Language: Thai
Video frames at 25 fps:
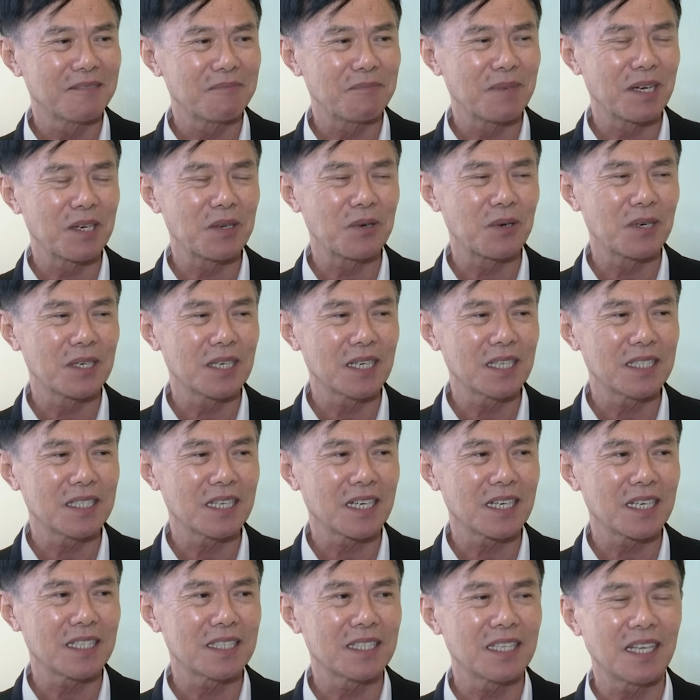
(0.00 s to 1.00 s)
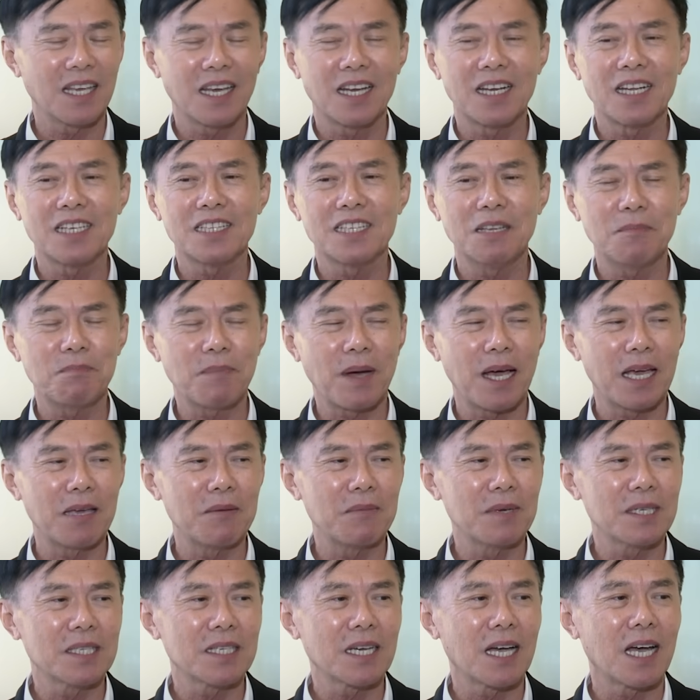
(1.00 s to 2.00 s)
บางคนก็จะกะเกษียณแล้วที่ไป
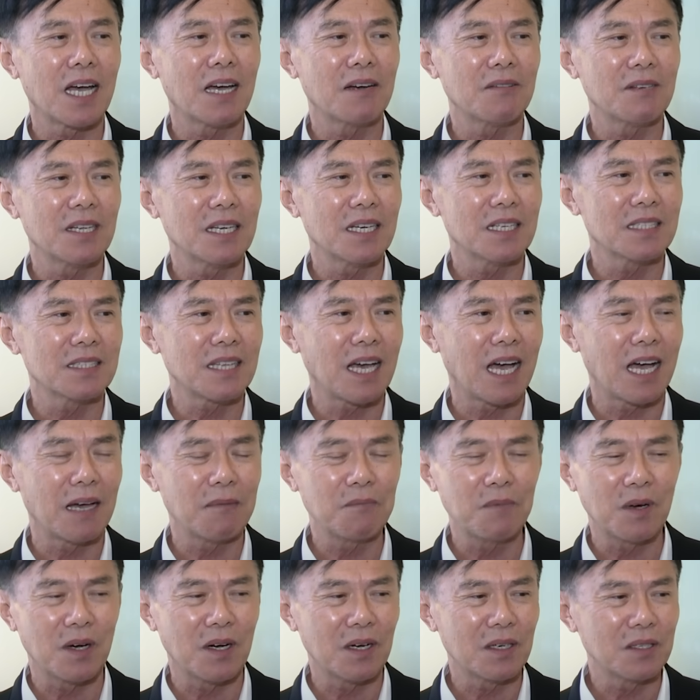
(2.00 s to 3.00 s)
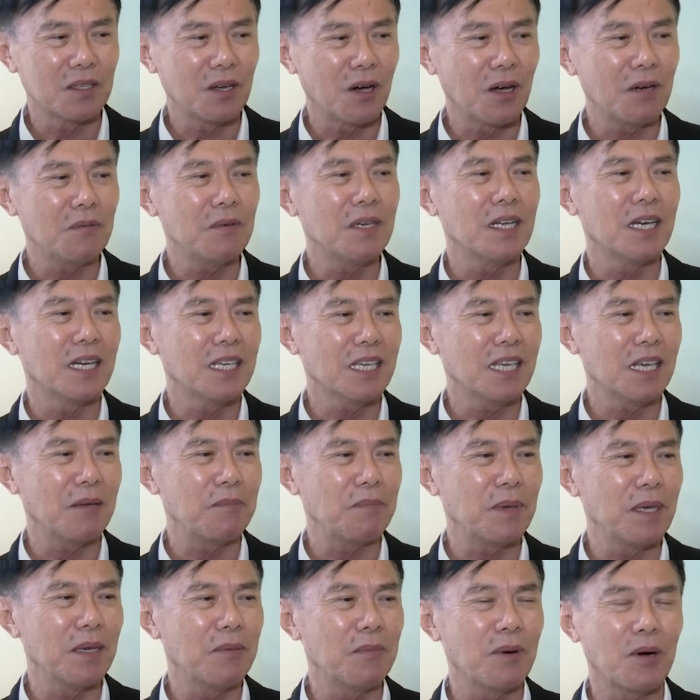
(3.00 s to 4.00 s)
เมื่อเช้าเนี่ยถามบอกน้องเหลือกี่
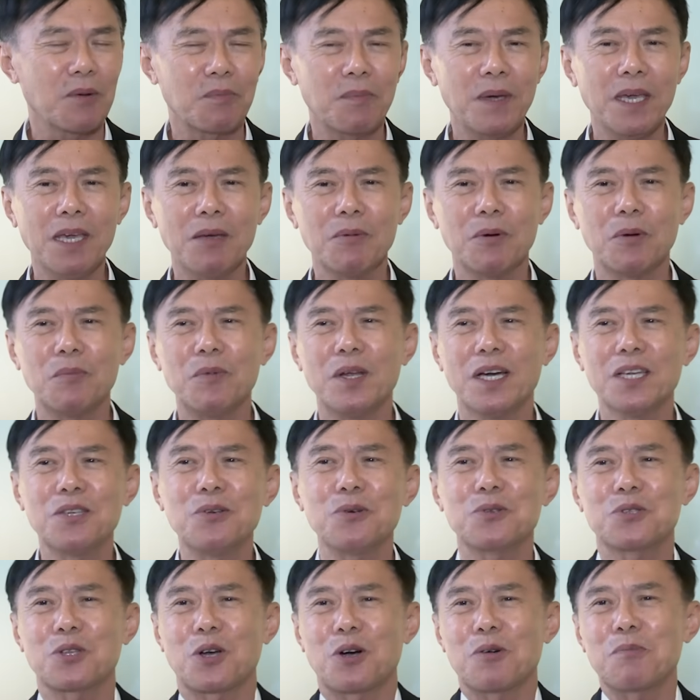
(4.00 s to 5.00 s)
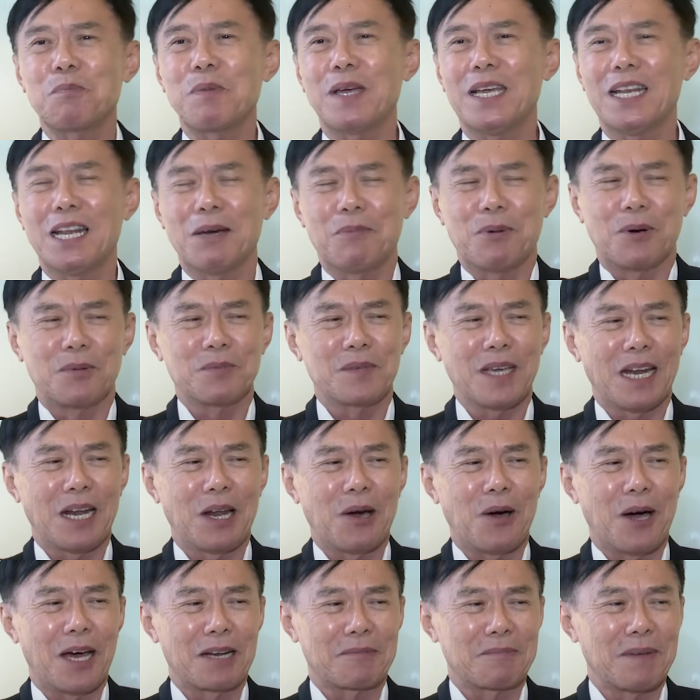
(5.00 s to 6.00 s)
ปี บอกพี่ ผมเหลืออยู่2ปี แล้ว ผมจะร
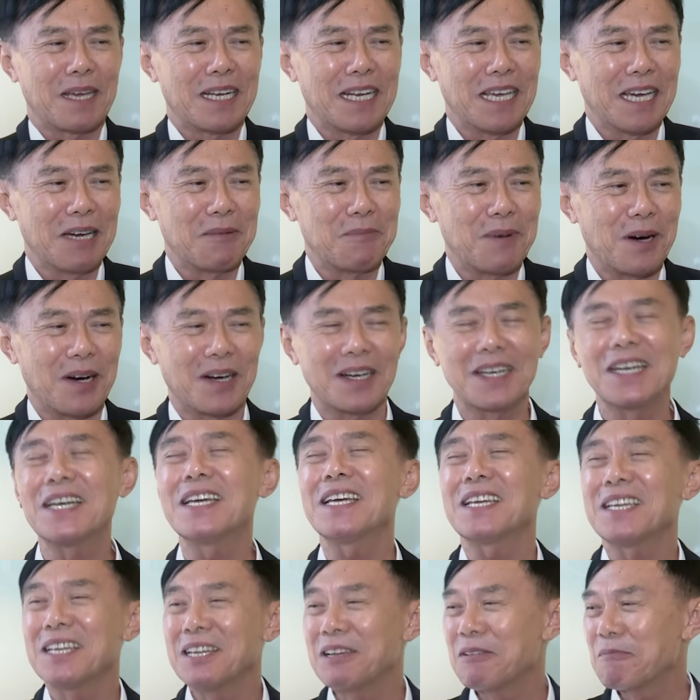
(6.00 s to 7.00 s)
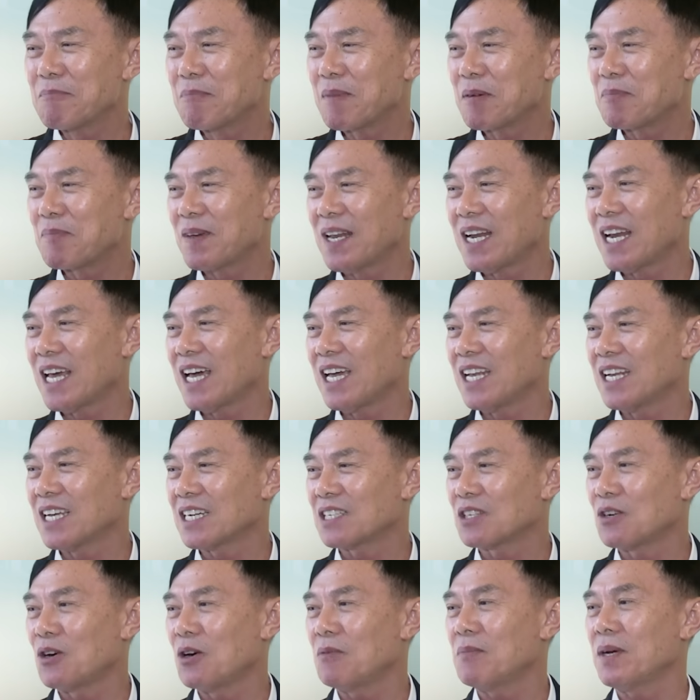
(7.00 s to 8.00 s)
อดไหมเนี่ยบอกเฮ้ยไม่เป็นไรหลั
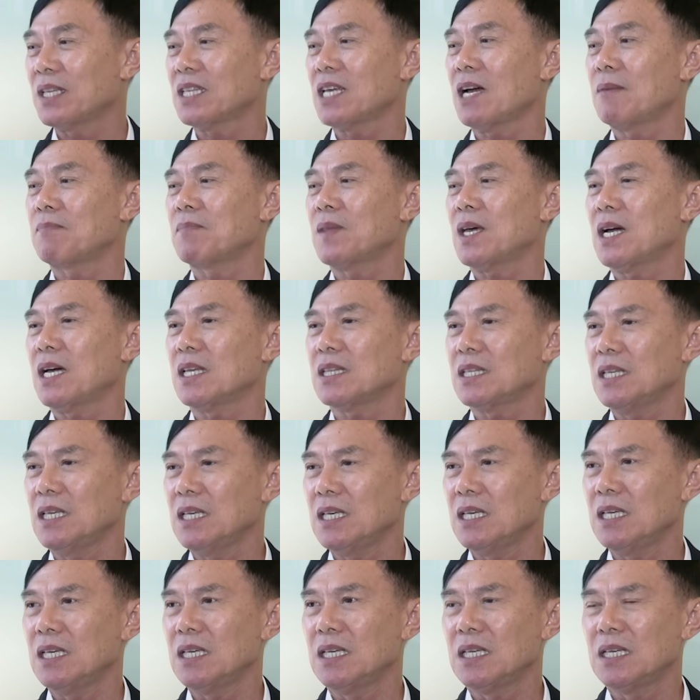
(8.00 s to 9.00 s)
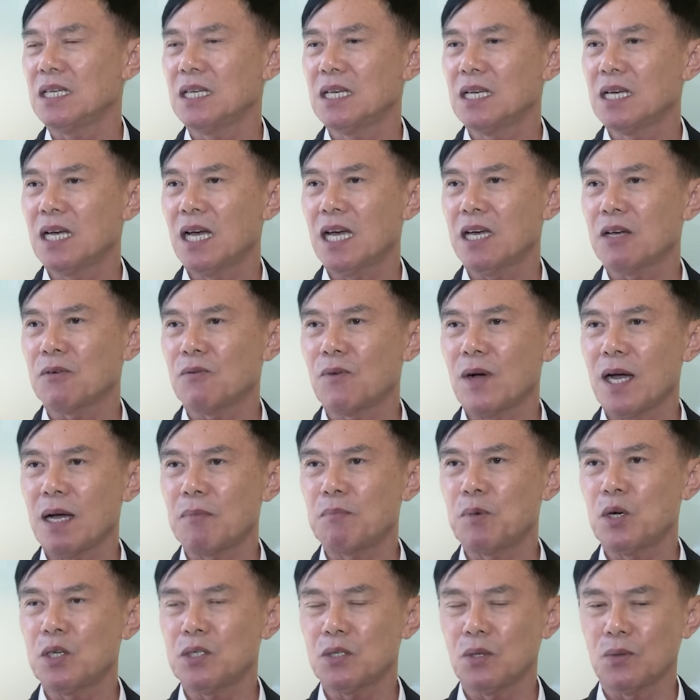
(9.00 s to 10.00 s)
กน้องมาทำหน้าที่ไอ้ความ
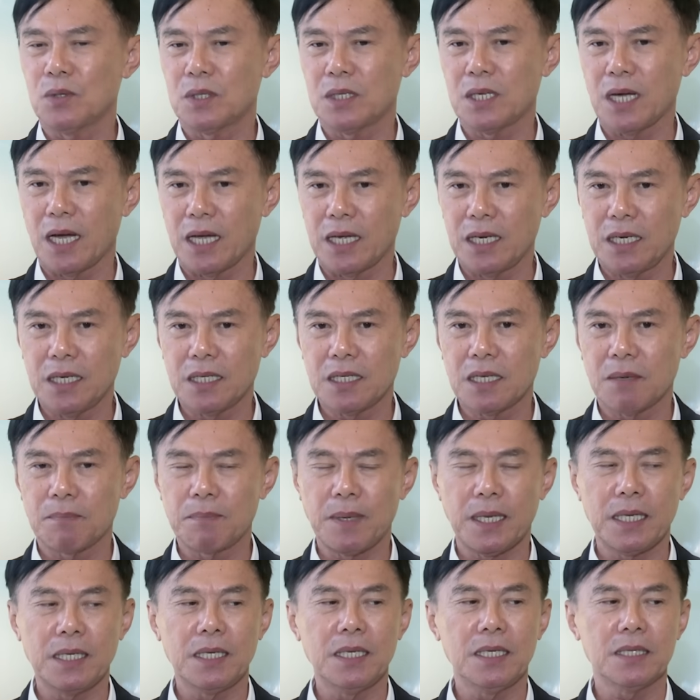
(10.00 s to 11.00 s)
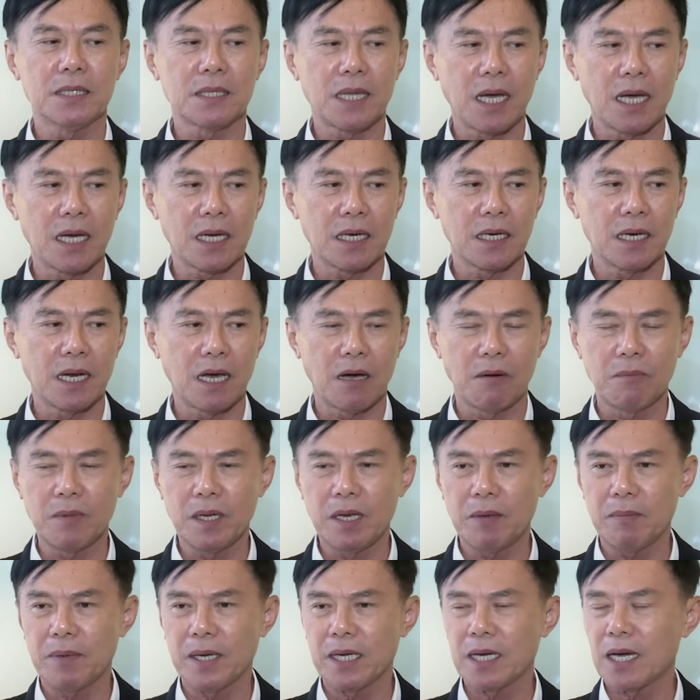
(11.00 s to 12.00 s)
บริสุทธิ์ใจเนี่ยจะเป็นที่ตั้ง เราไม่
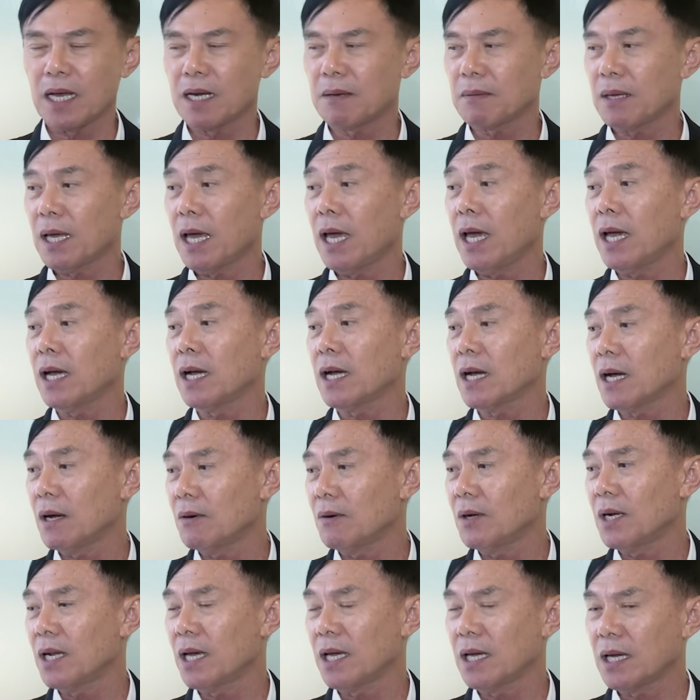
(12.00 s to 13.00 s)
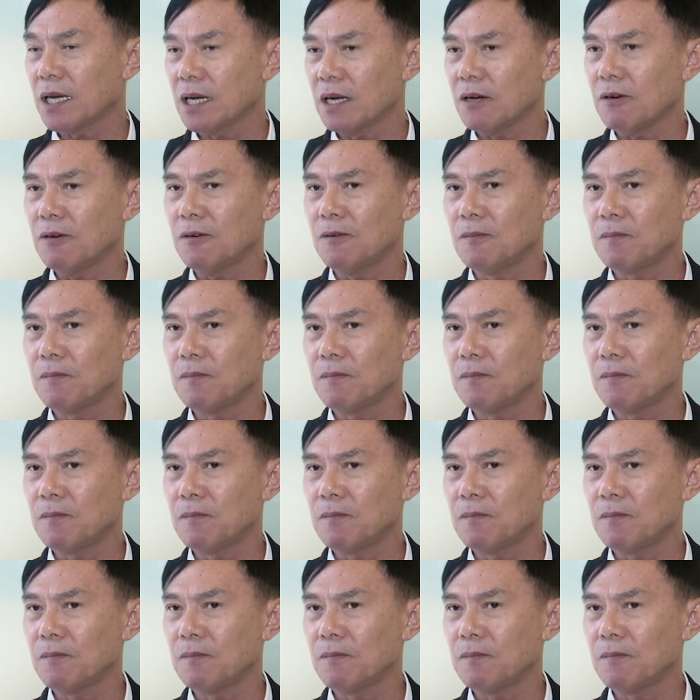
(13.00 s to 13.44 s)
ได้ไปกันแกล้งเขาอะไรเขา